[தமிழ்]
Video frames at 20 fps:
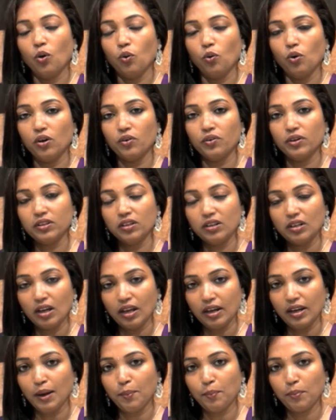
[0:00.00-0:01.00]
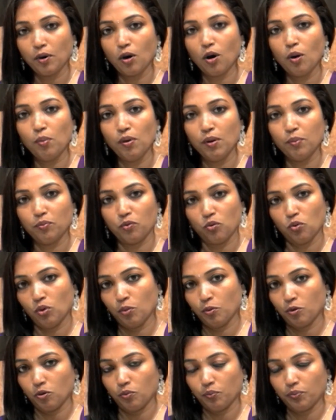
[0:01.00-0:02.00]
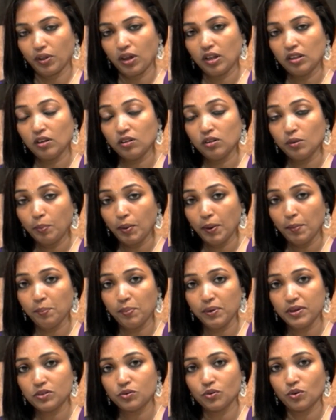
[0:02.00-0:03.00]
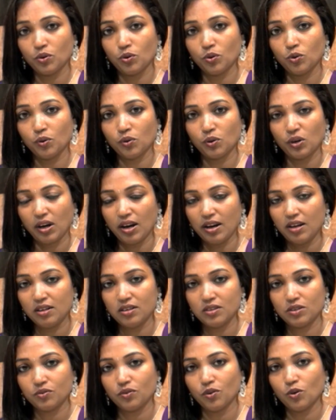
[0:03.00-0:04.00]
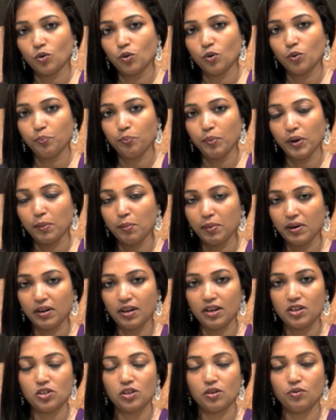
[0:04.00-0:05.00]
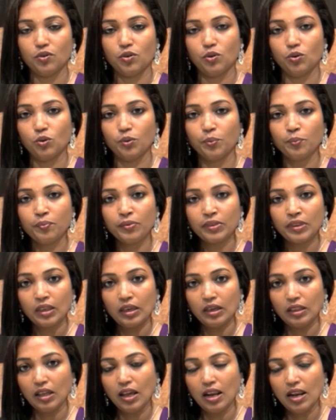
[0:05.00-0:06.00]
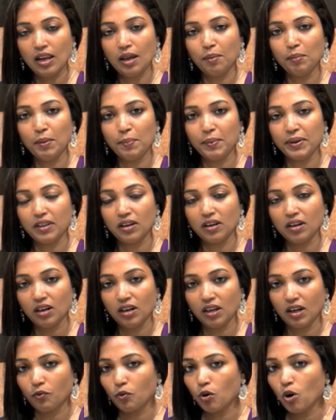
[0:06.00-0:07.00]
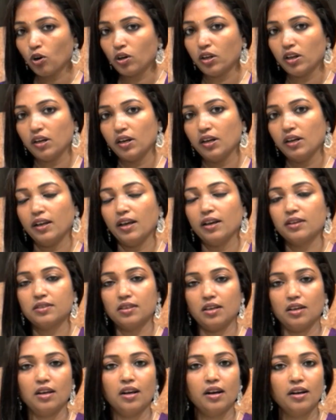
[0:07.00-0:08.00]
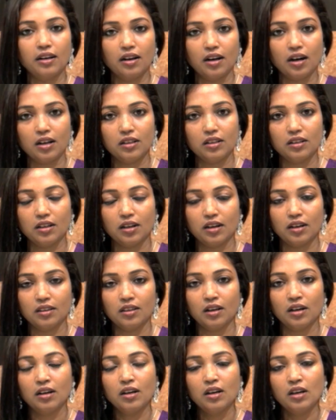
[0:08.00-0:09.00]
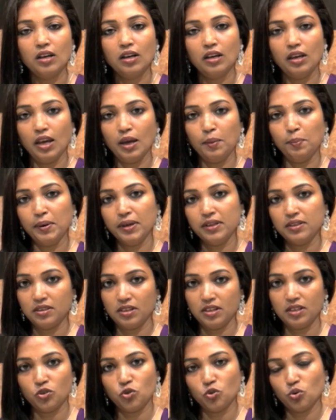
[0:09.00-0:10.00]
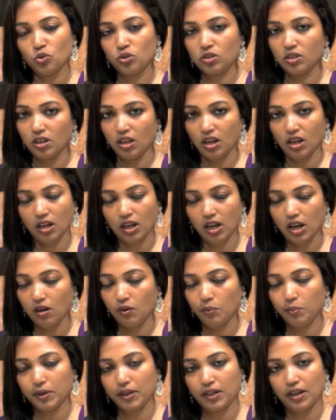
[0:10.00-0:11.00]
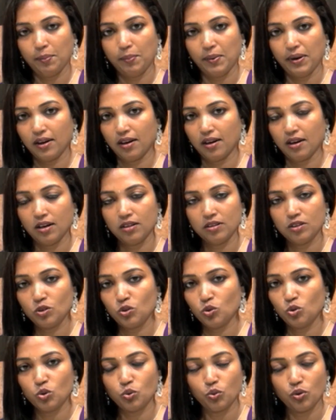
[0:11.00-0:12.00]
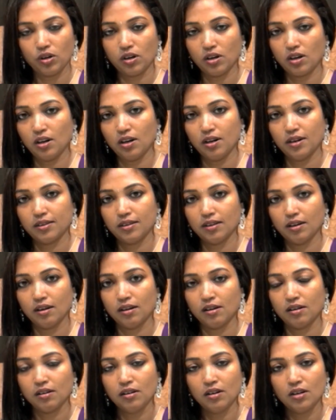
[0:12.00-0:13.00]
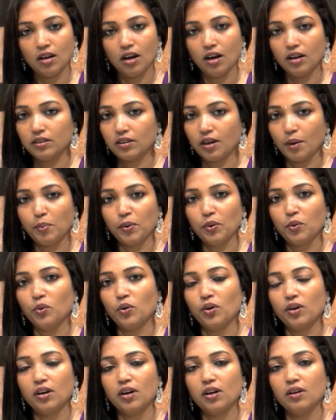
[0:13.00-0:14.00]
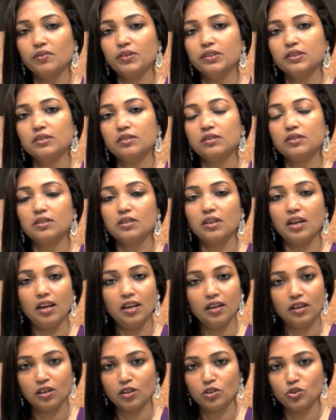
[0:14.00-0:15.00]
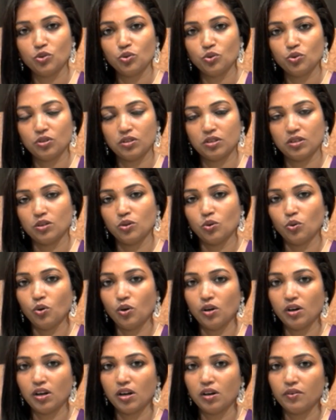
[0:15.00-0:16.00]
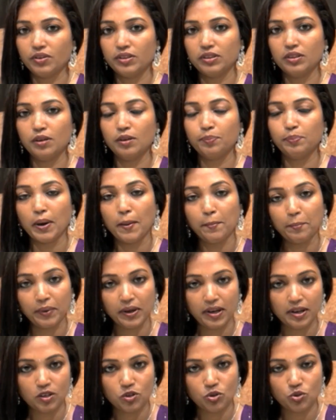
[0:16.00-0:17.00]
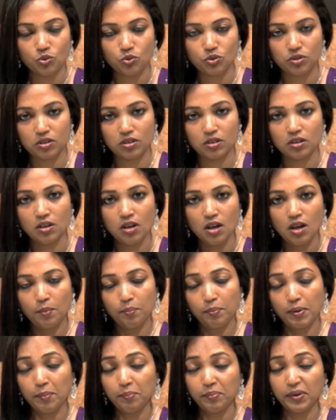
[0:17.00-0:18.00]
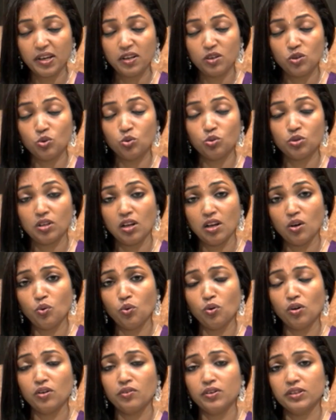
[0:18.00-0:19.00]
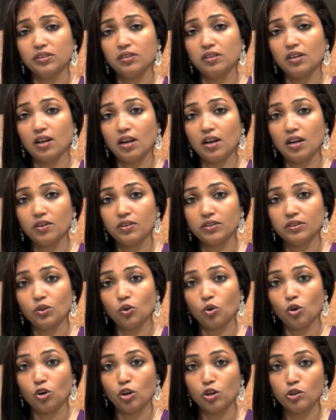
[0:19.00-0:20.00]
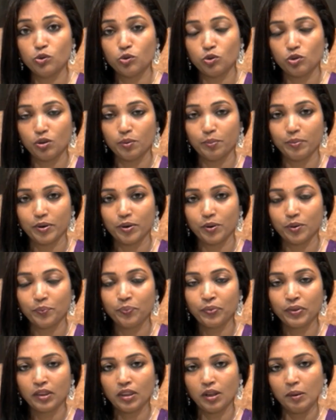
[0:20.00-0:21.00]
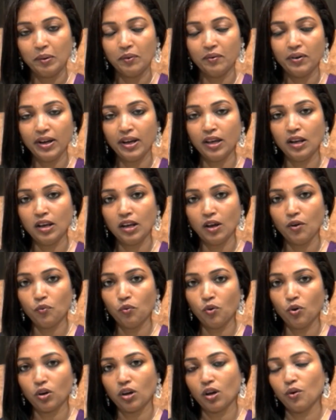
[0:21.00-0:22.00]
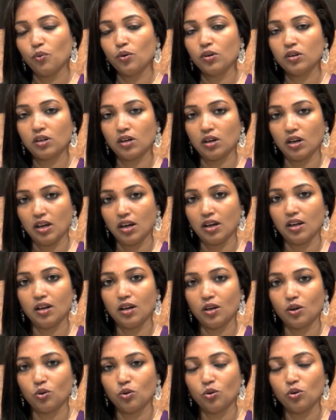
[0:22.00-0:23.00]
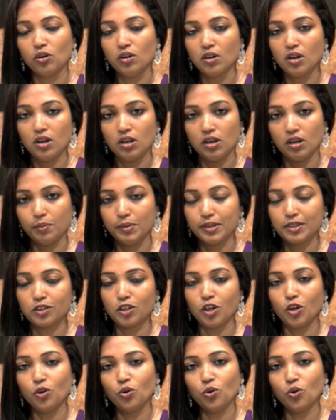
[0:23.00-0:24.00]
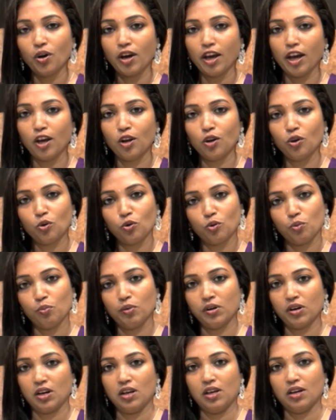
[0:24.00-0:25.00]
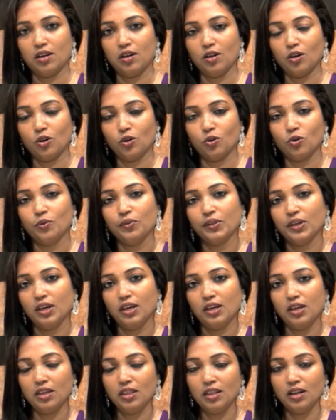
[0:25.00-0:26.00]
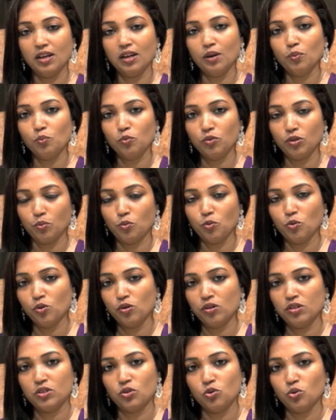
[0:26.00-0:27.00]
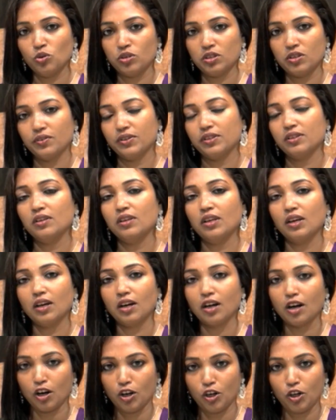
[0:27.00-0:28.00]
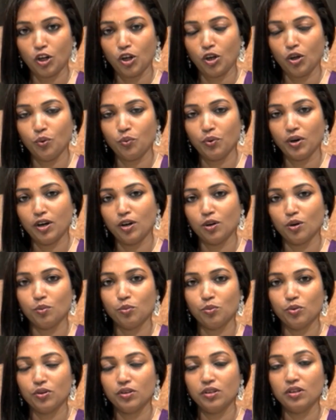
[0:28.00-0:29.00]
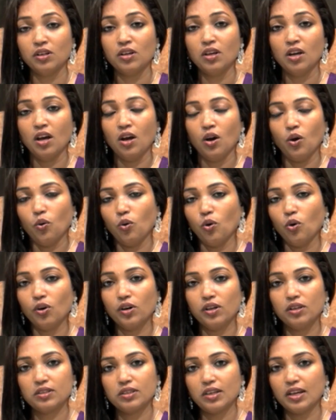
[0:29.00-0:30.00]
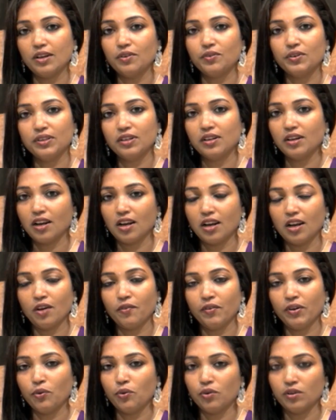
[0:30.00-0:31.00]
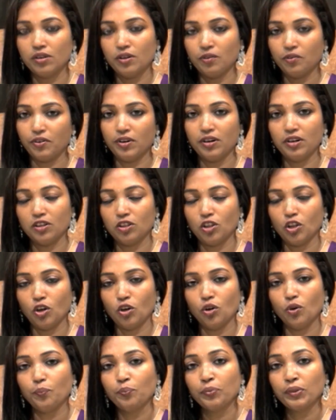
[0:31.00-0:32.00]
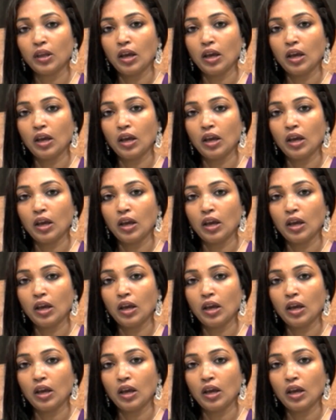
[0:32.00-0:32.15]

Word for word: உங்களுக்கு வந்து நிறைய ப்ராப்ளம் கொடுக்கும் அதாவது பிம்பிள்ஸ் வரும் ட்ரைனஸ் வரும் பிக்மெண்டேஷன் வரும் இது எல்லாமே பார்த்திங்கன்னா நீங்கள் வாட்டர் இன்டேக் சரியாக எடுக்காததால தான் ஏபிசி ஜூஸ் நீங்கள் கேள்விப்பட்டிருப்பீங்க அந்த ஜூஸ் ஒரு நாள் எடுத்துக்கலாம் அதுக்கப்புறம் ஒரு நாள் வந்துட்டு நெல்லிக்காய் ஜூஸு ஒரு நாள் வந்து பம்கின் ஜூஸு பம்கின் ஜூஸ்லாம் உங்களுக்கு வந்து நல்லா வந்து குடல் சுத்தம் பண்ணும் நம்ம வயிறு எவ்வளோக்கு எவ்வளோ கிளியராக இருக்கோ நம்ம ஸ்கின்னும் ஹேரும் ரொம்ப கிளியராக இருக்கும் இதனால் இந்த மூணு ஜூஸை வந்து நீங்கள் கண்டினியூவாக எடுக்கும்போது உங்களோட ஸ்கின் வந்து நல்லாவே ஒரு டிஃப்ரெண்ட்டு தெரியும்